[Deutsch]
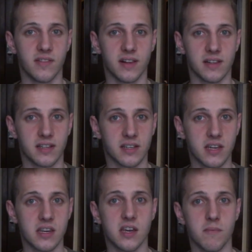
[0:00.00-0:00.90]
weil
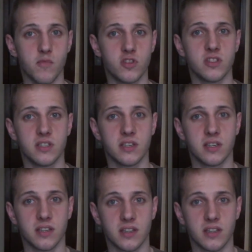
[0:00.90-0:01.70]
Kinder müssen